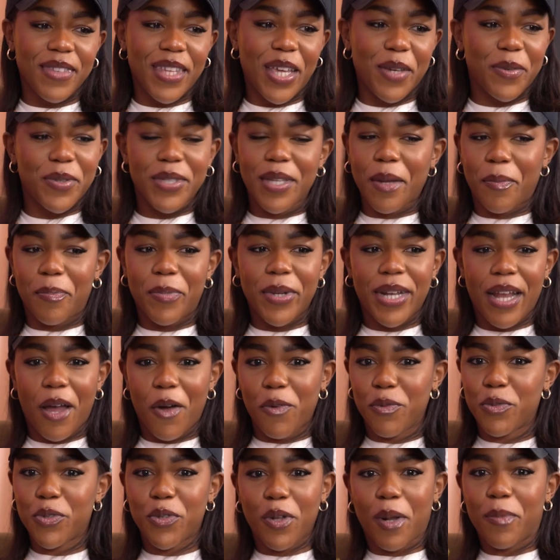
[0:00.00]
e quindi appena ho
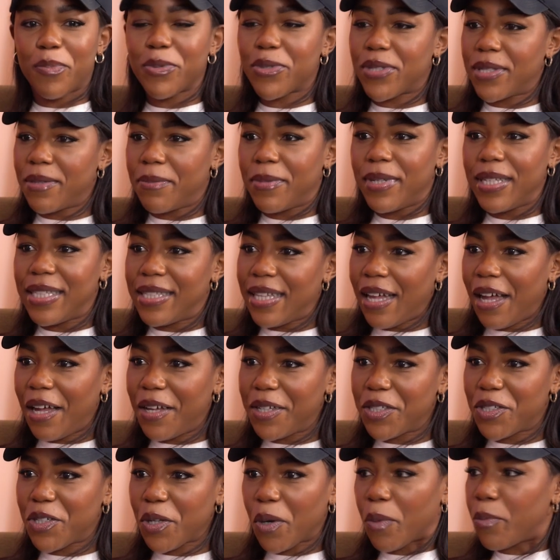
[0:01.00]
avuto la
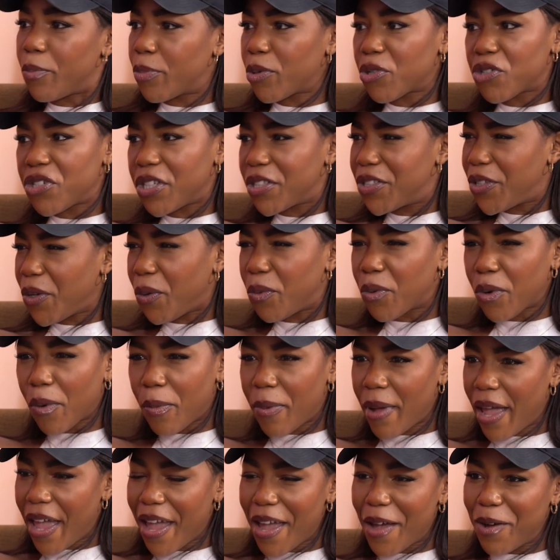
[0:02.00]
possibilità, c'era un progetto
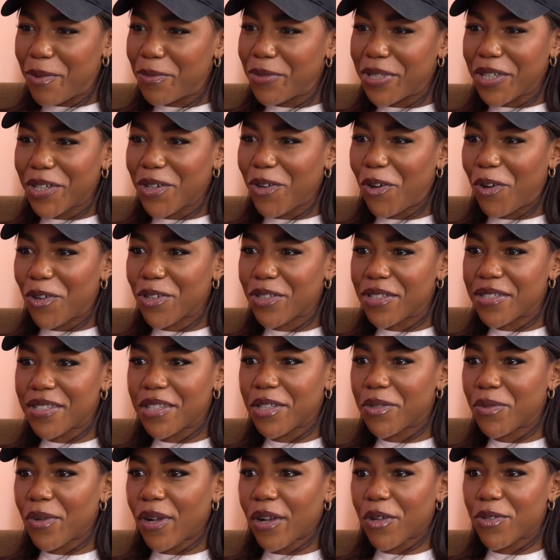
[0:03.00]
europeo, mi ricordo, è
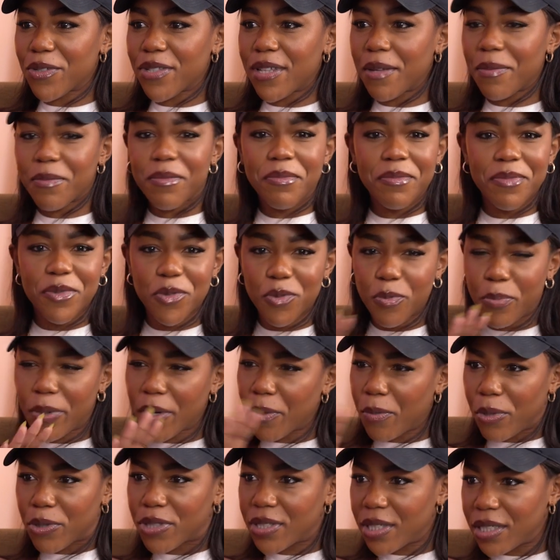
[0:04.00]
stata una cosa super
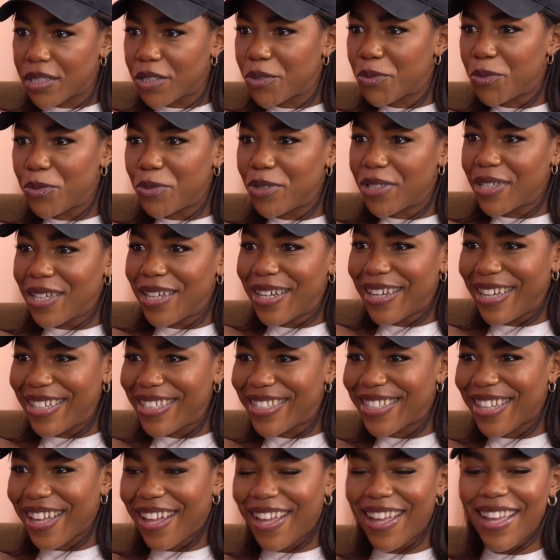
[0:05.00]
botta di culo in
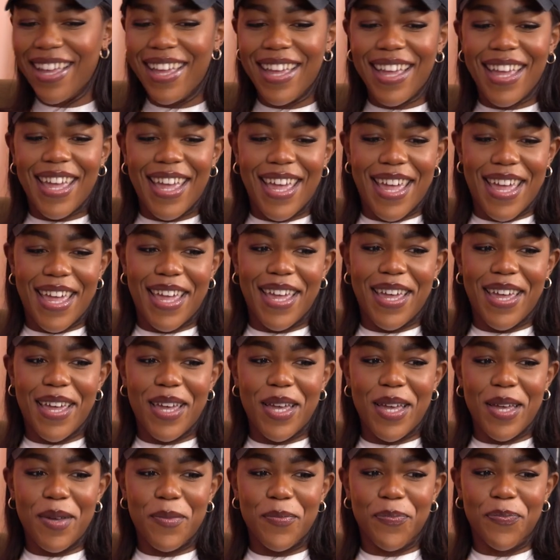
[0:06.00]
realtà,
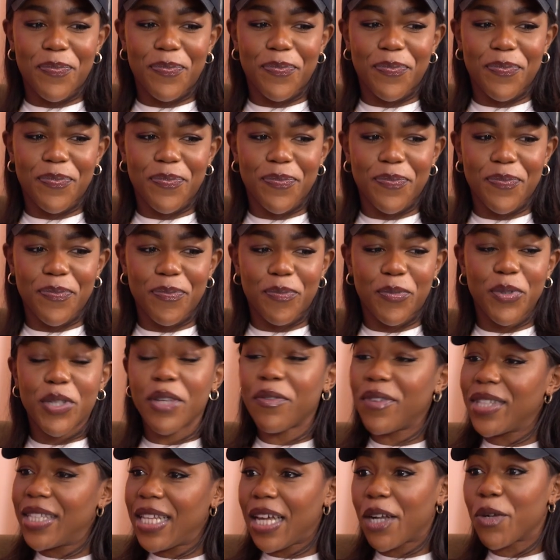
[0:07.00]
e ehm, mh,
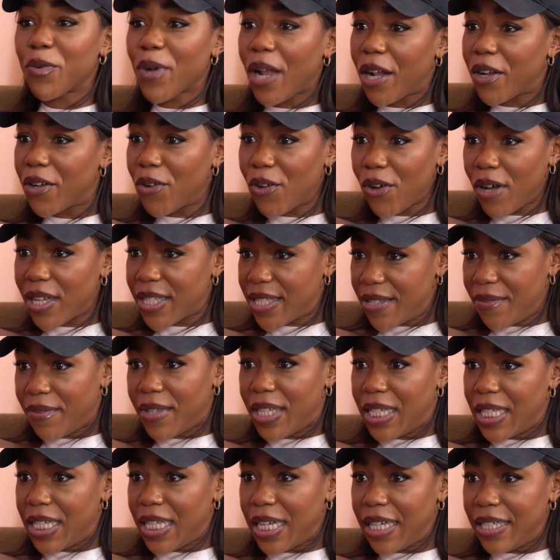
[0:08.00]
potevo andare un anno a
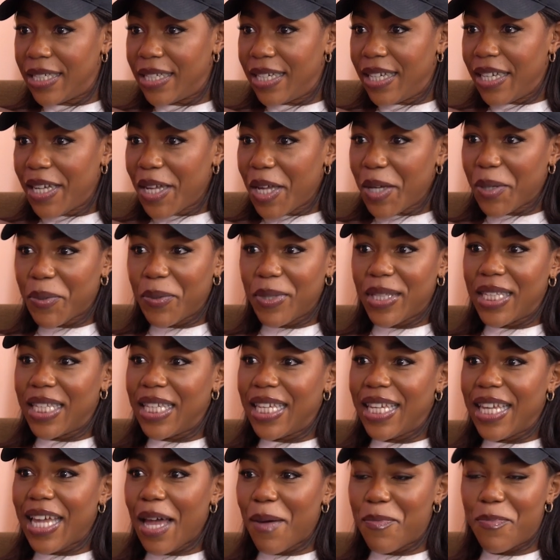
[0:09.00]
Siviglia e
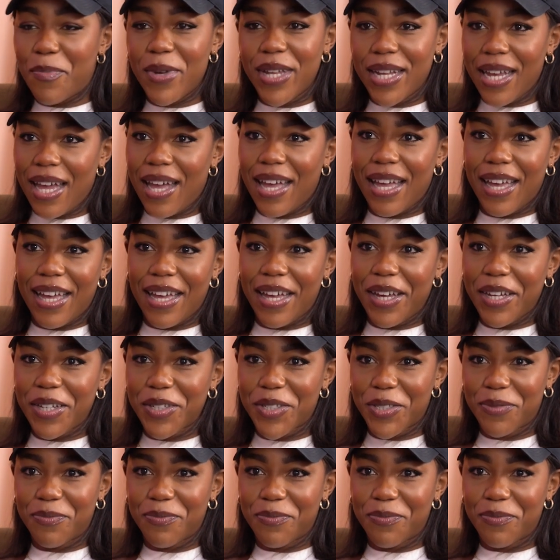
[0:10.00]
quindi appena